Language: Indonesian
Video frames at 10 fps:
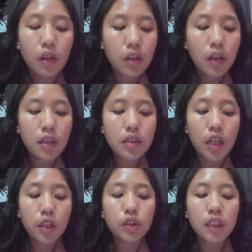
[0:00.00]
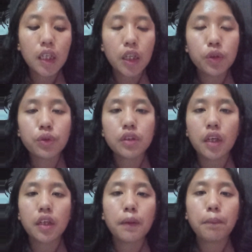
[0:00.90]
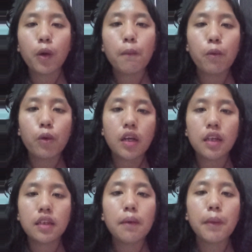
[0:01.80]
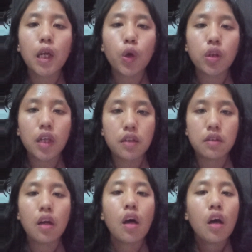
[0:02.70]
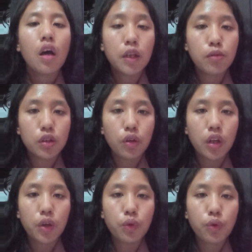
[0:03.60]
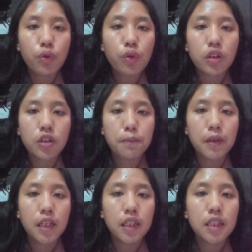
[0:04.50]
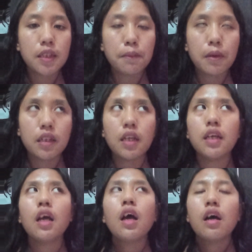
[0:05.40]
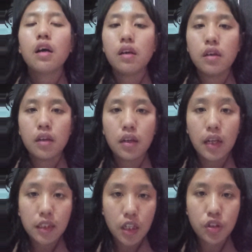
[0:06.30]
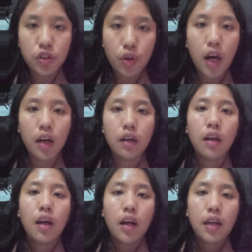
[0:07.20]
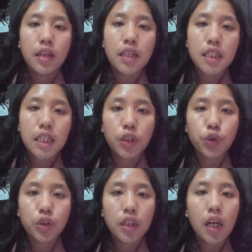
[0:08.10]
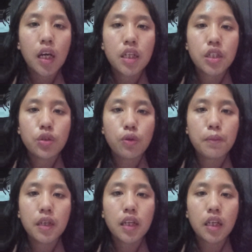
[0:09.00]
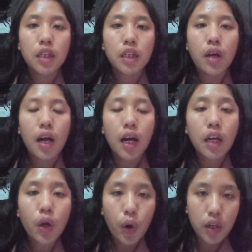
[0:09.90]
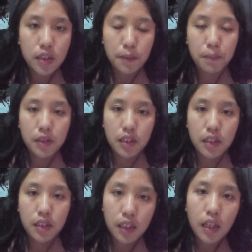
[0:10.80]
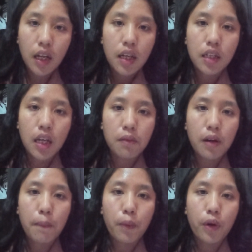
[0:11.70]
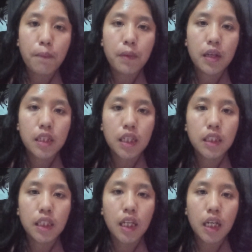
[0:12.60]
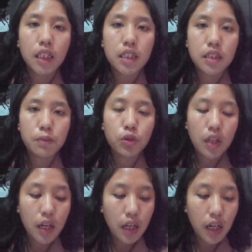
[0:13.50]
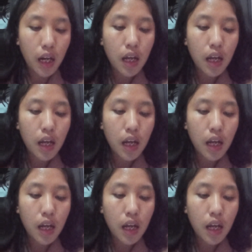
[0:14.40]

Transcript: Yang selanjutnya yaitu teknik pengumpulan data melalui tes dibuat oleh guru atau si peneliti seperti e, latihan soal. Dan selanjutnya instrumen yang digunakan oleh si peneliti dalam laporan penelitian tindakan tersebut adalah